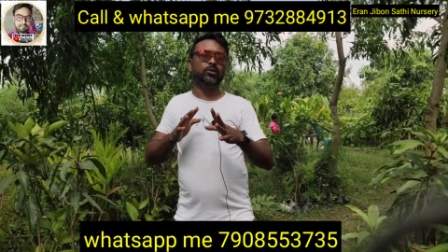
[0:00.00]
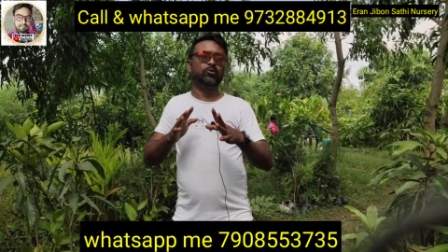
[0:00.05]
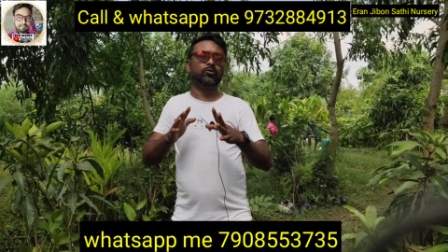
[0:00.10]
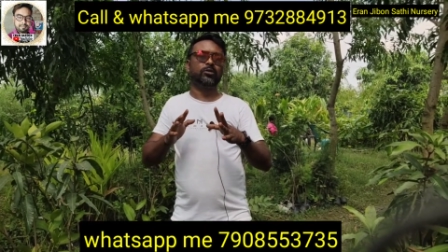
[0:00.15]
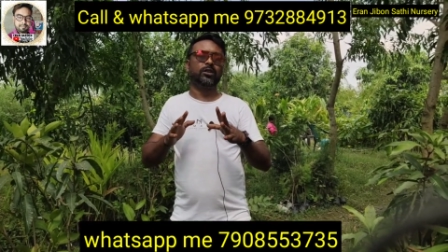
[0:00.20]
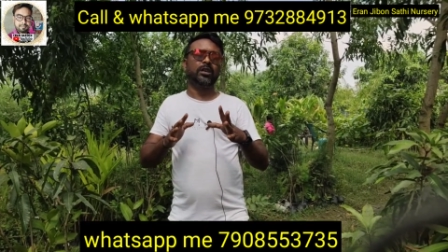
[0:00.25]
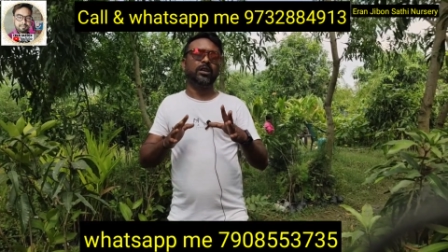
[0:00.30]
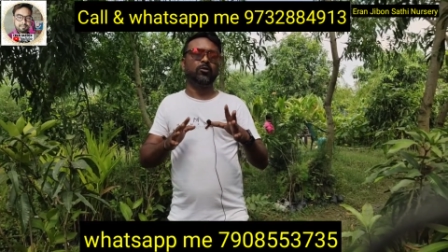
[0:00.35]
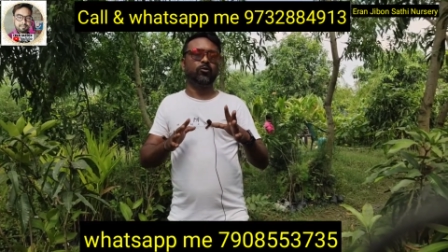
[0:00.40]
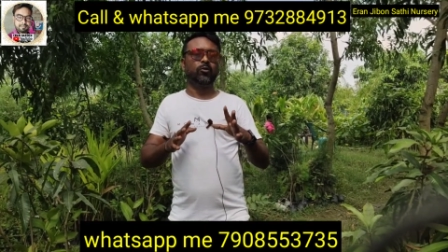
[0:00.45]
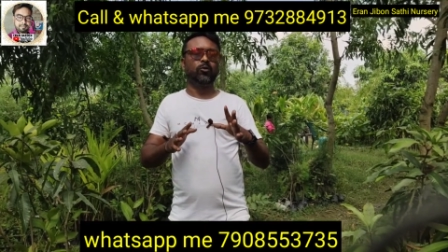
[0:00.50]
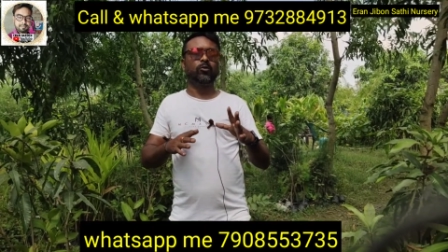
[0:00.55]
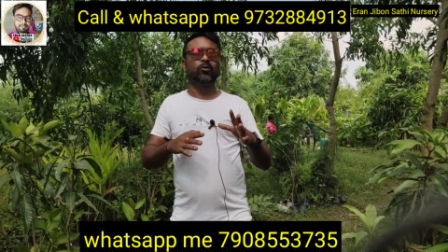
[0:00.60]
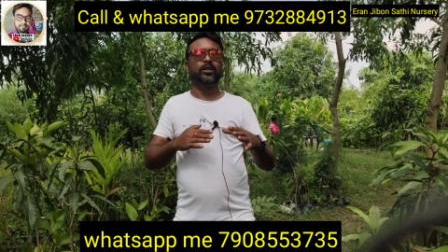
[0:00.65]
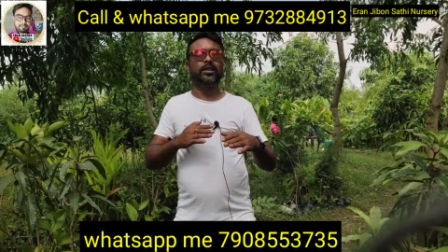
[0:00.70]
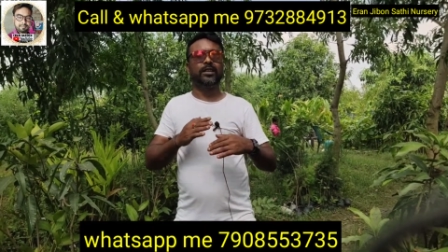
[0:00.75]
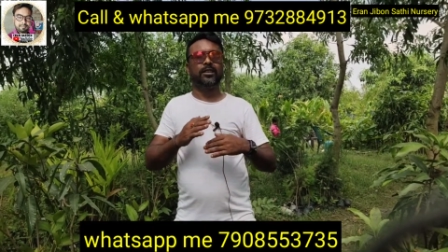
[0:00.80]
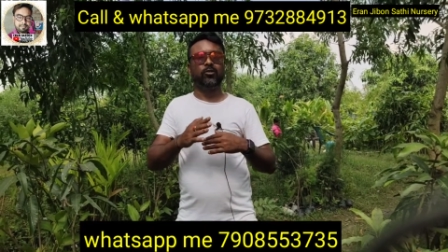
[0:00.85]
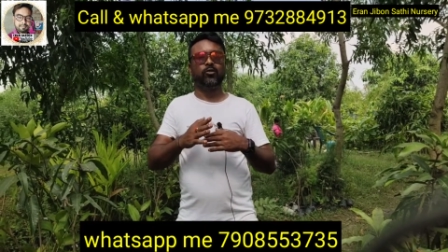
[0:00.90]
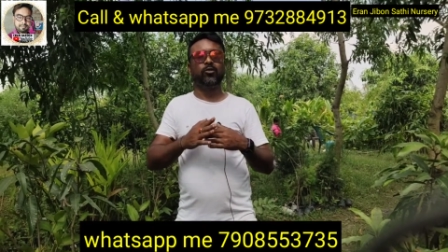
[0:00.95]
दूसरा लोगों को
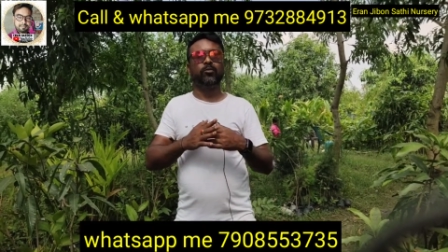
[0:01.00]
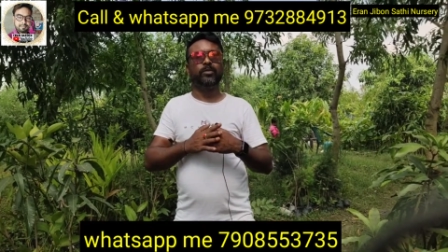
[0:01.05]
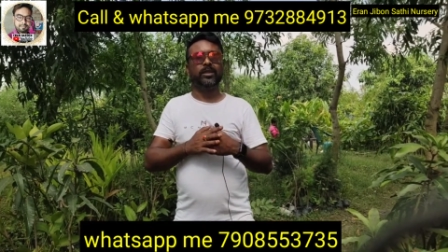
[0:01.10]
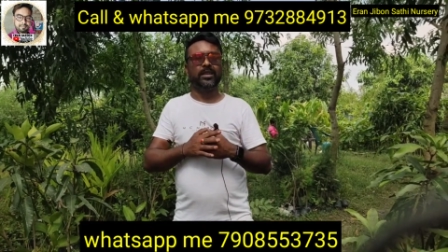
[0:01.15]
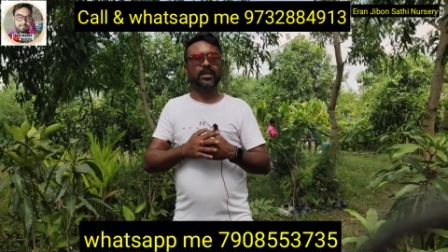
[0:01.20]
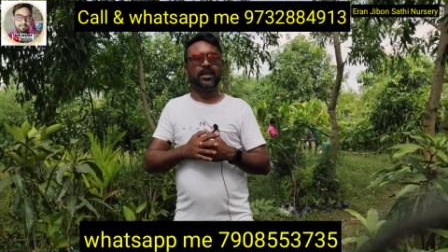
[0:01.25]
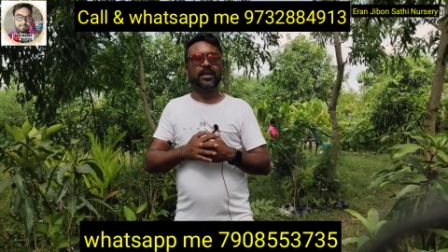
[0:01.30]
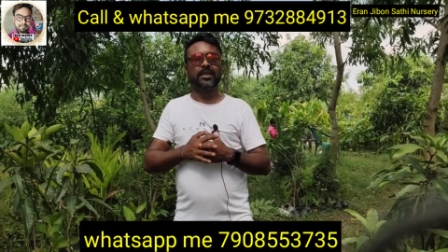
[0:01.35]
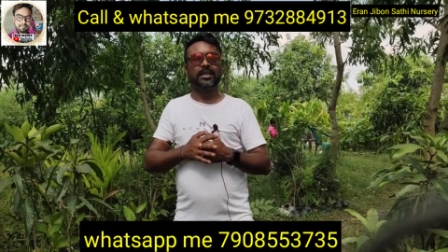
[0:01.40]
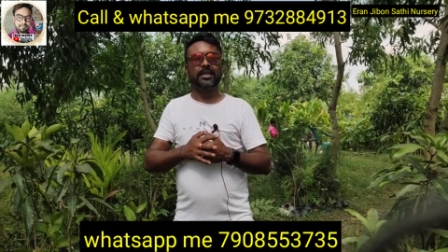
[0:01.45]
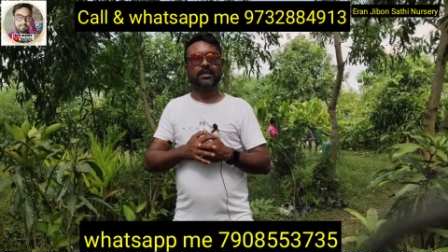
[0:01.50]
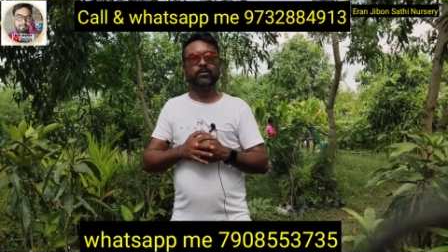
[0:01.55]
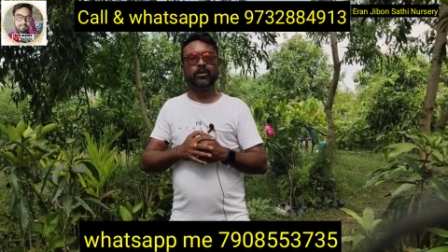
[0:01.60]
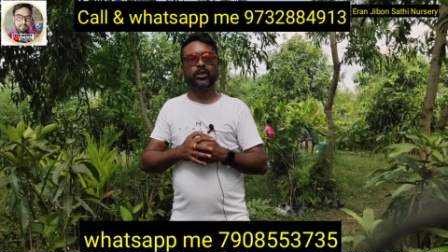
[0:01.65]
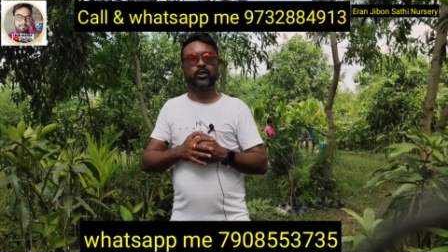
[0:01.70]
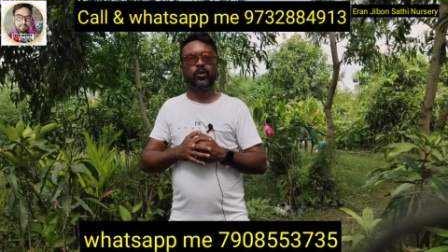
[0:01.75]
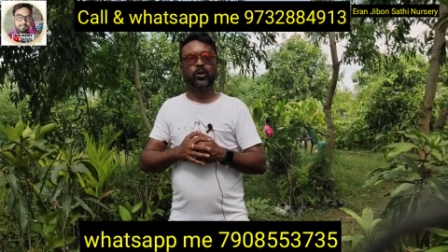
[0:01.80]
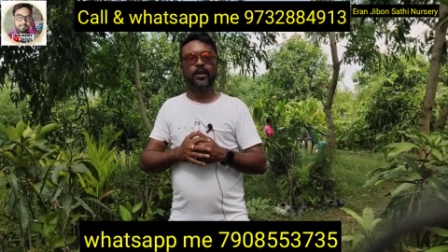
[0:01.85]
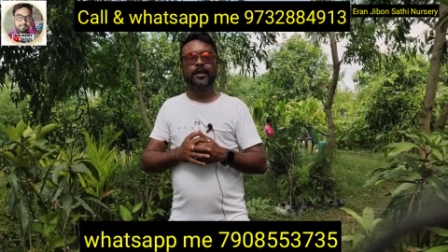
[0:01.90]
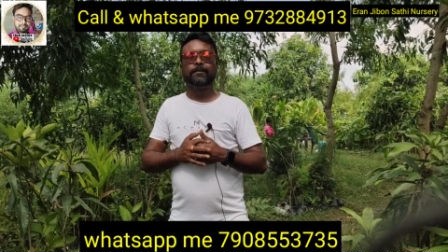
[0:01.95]
दिखने को मिलता है ये
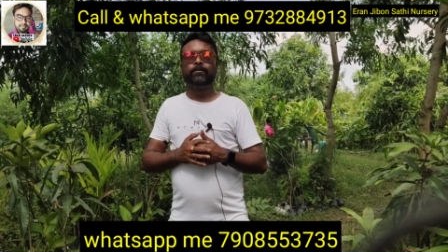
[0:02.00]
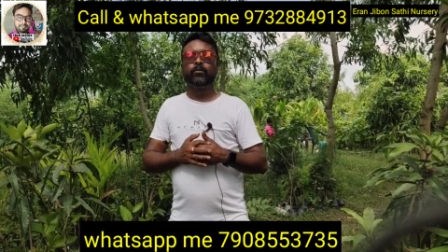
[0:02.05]
वीडियो